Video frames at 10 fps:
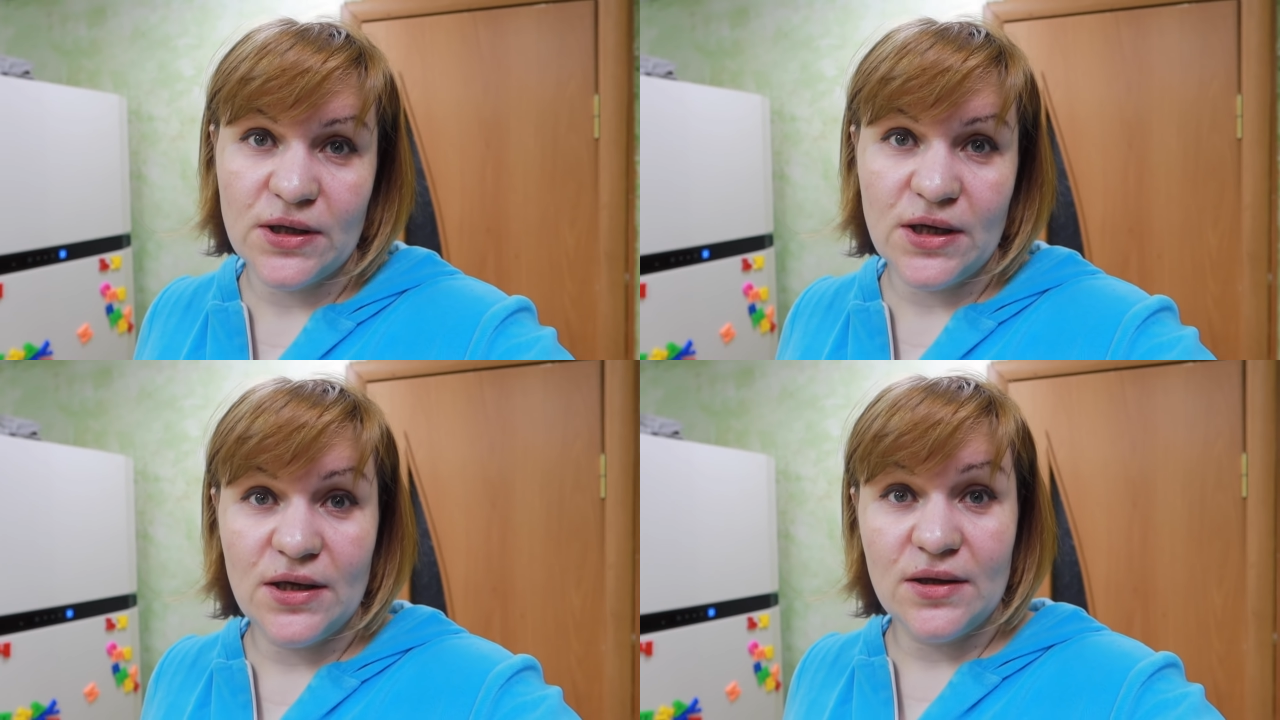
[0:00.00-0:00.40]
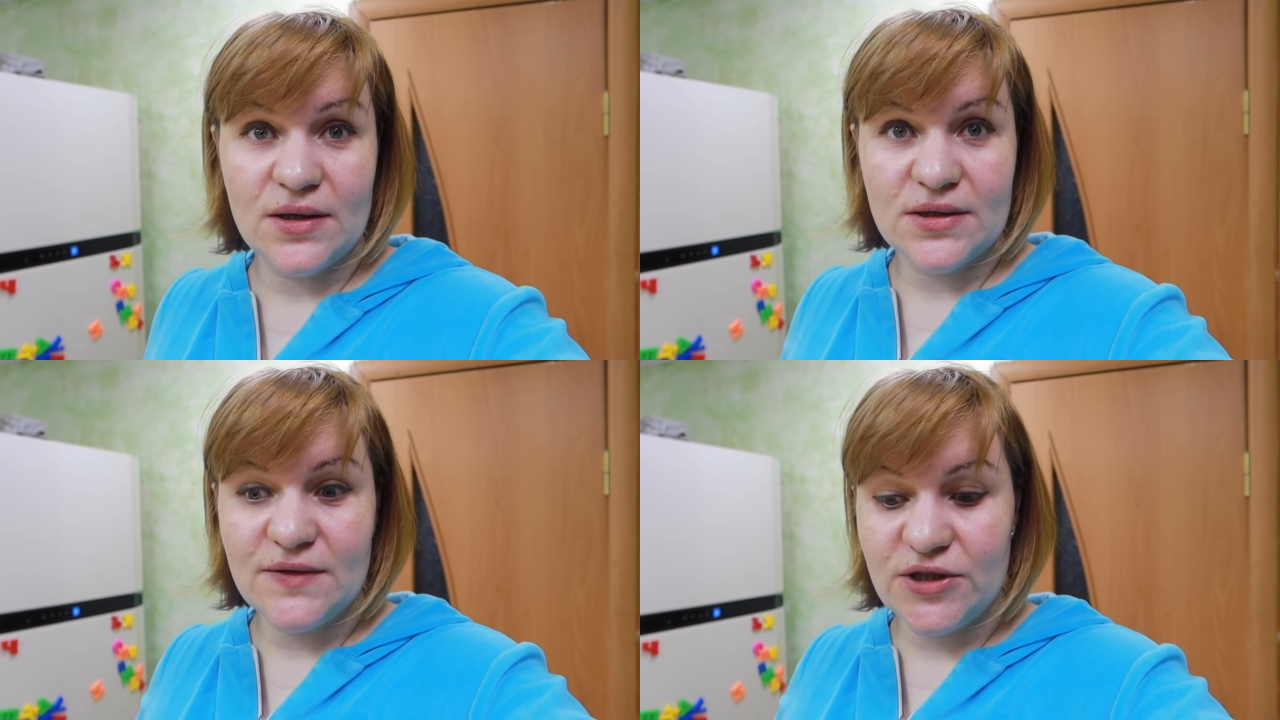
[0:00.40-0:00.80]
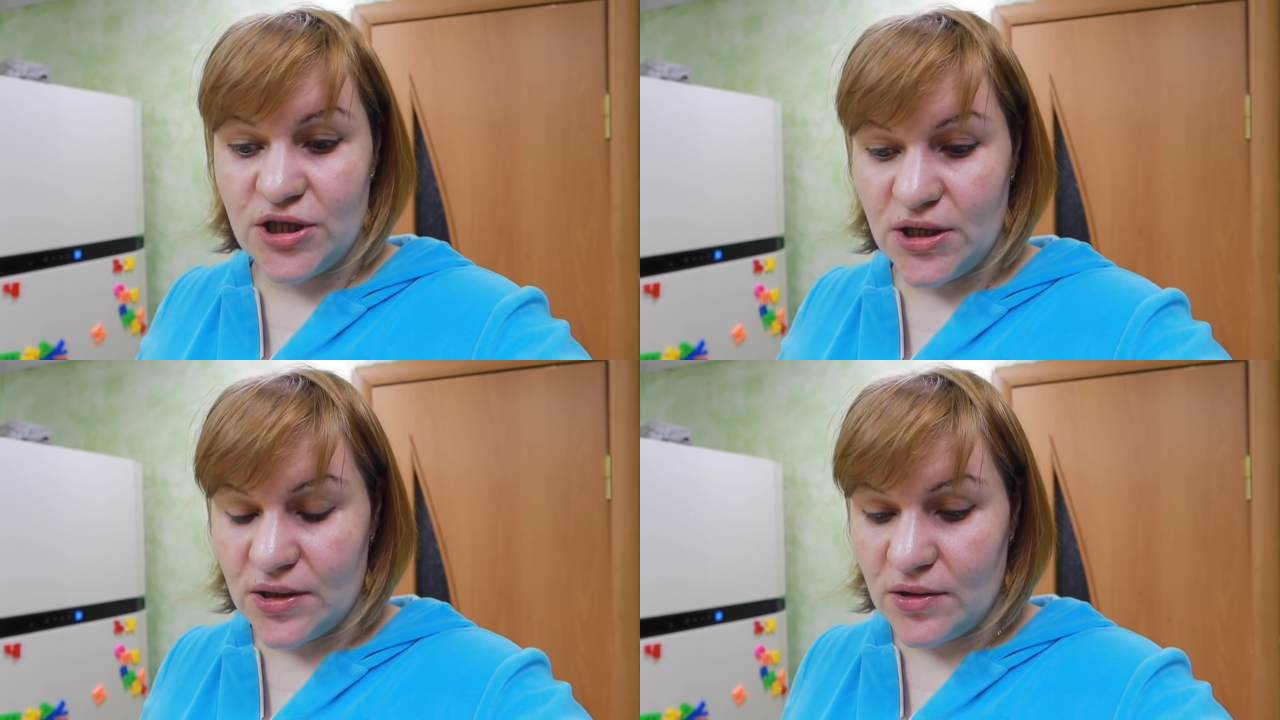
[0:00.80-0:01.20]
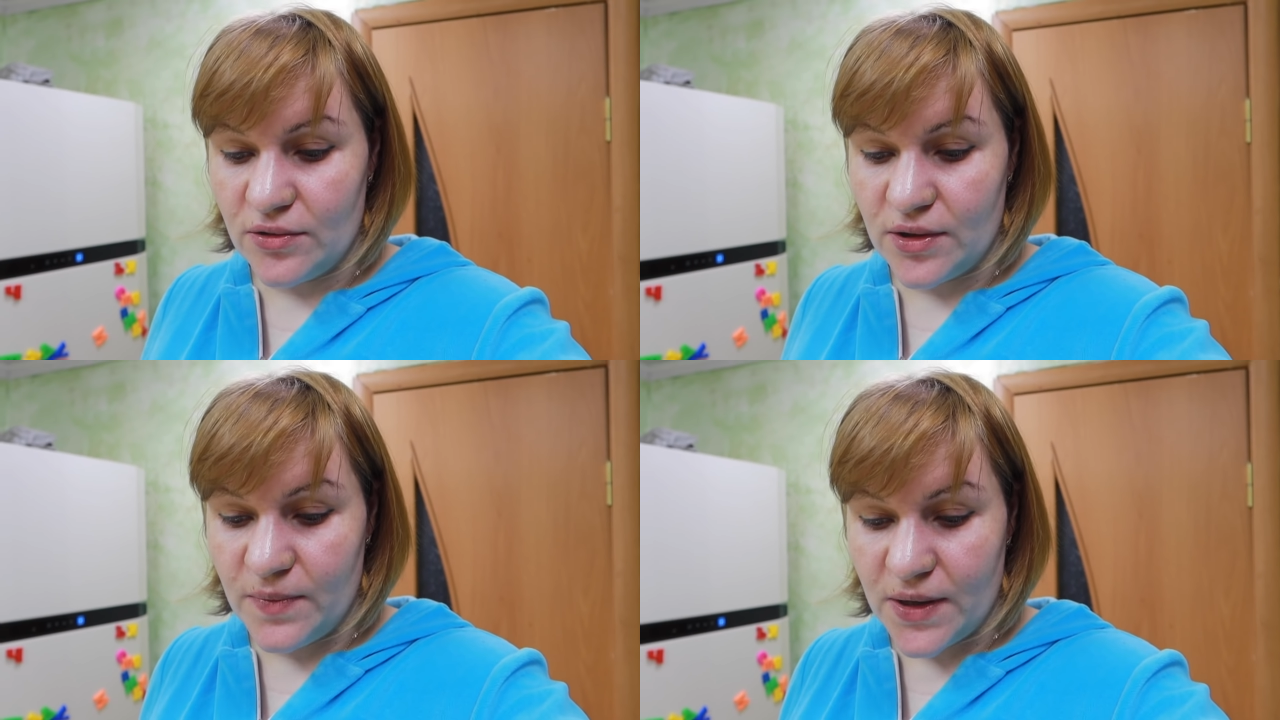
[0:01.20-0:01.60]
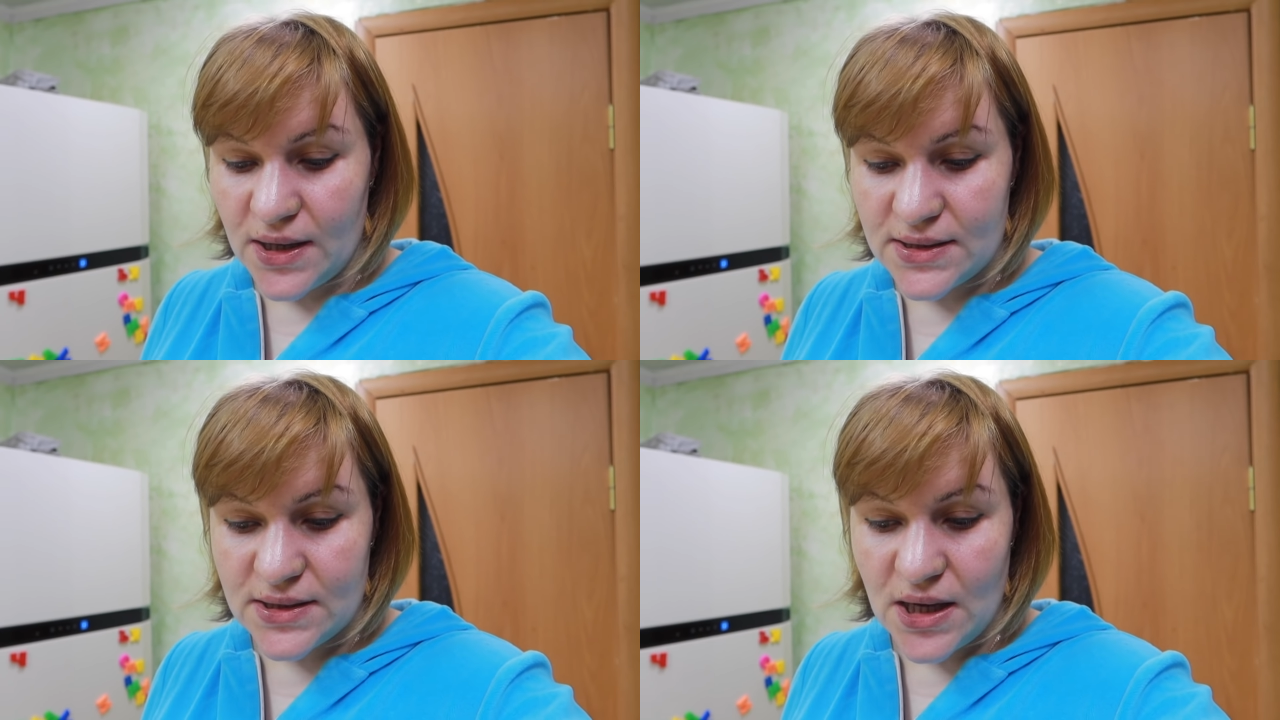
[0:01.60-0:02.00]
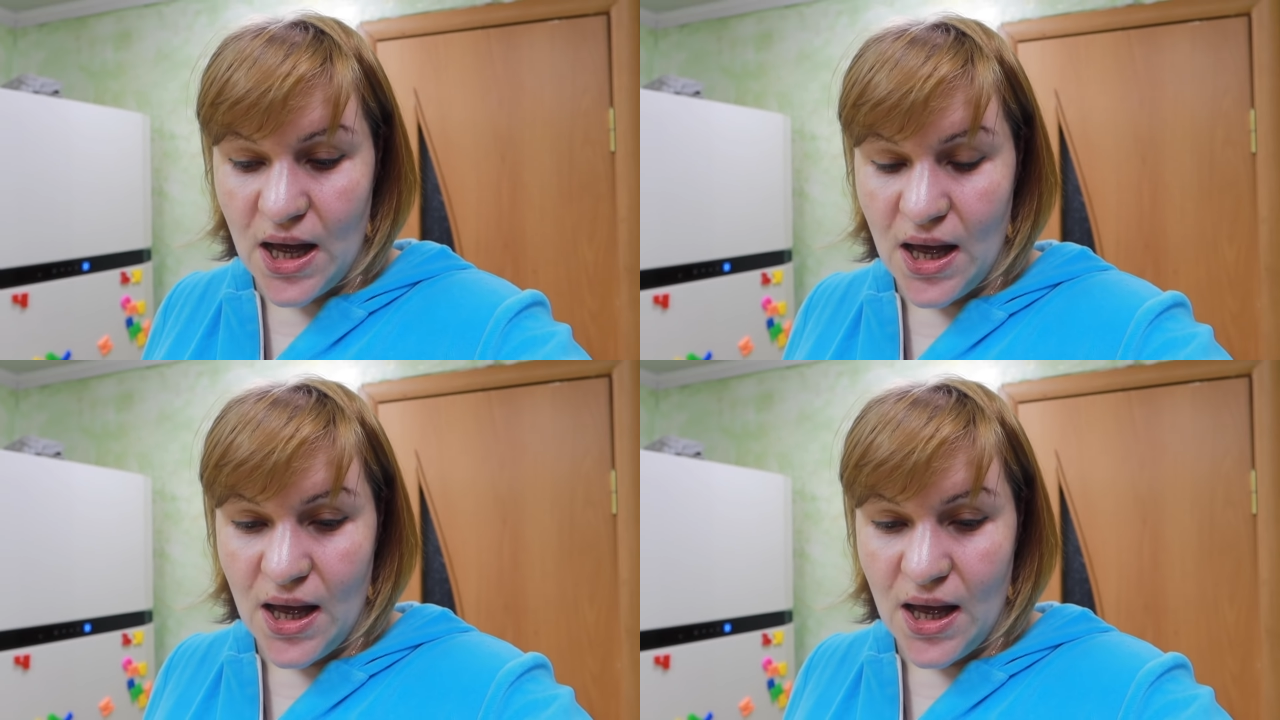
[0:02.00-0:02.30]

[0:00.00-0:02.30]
какие-то развлечения, какой-то праздник.